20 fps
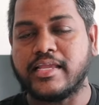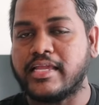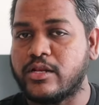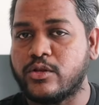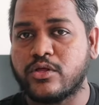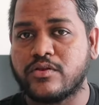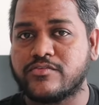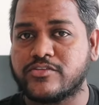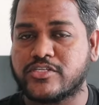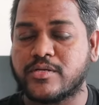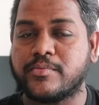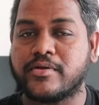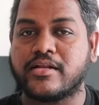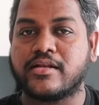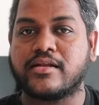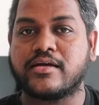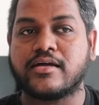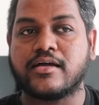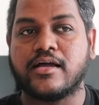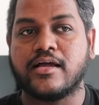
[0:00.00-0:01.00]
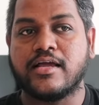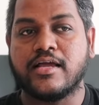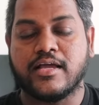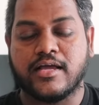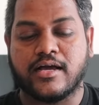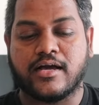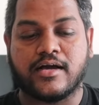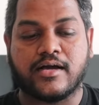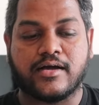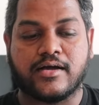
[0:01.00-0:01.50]
இன்னொரு விஷயம் என்னென்னா
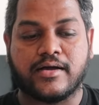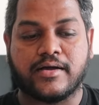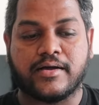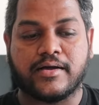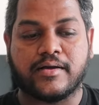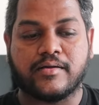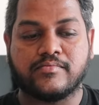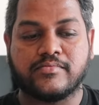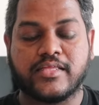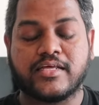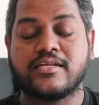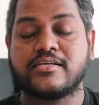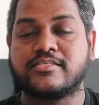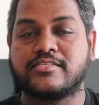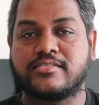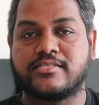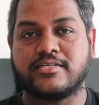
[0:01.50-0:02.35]
தெர் ஆர்